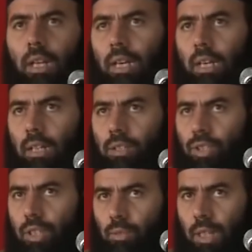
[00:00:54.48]
قال لك
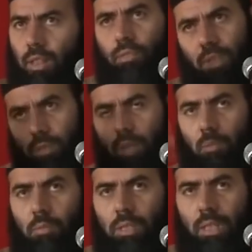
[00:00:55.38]
الشواذ هما
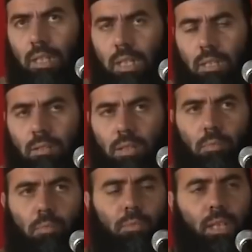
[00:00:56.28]
سماهم المثليين
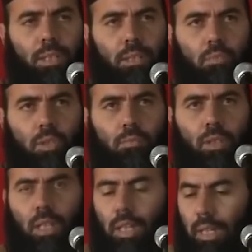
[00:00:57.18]
سماهم اللي بغى
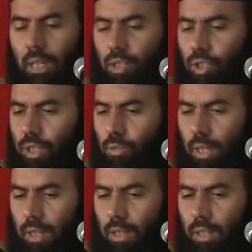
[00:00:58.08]
يسميهم قال لك
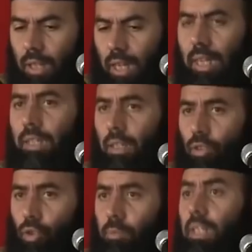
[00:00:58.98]
الشواذ أيضا
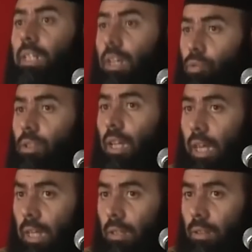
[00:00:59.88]
هم عيال
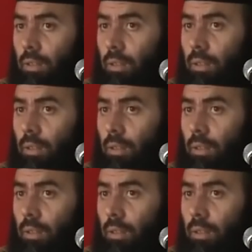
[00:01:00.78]
الله